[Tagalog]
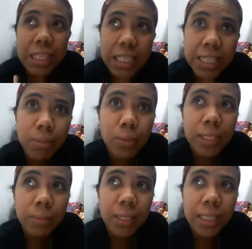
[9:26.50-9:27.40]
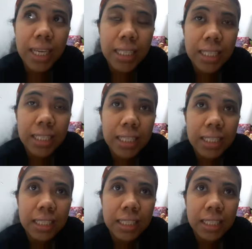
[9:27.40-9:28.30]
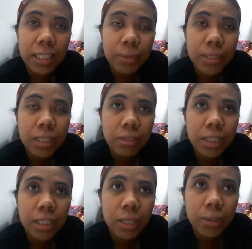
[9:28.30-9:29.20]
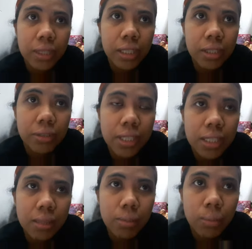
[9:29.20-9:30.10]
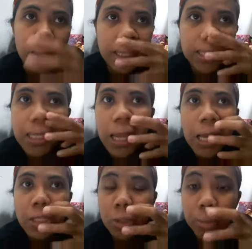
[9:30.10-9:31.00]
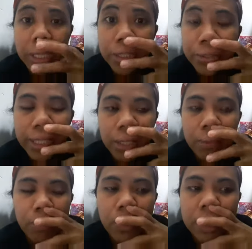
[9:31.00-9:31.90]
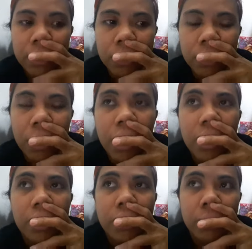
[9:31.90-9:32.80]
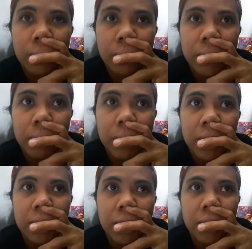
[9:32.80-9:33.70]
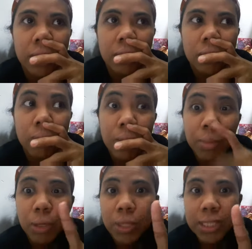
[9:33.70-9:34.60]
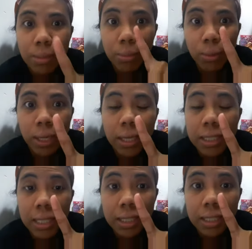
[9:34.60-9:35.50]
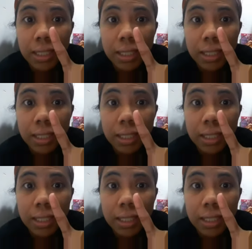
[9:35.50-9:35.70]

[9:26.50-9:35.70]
sa isang buwan di ba nag, ah, nag nag-request ako ng dalawang day off sa isang buwan so bayad yung dalawang buwan ko so sabi ni dad lang so meron pa akong isang buwan ay ah, isang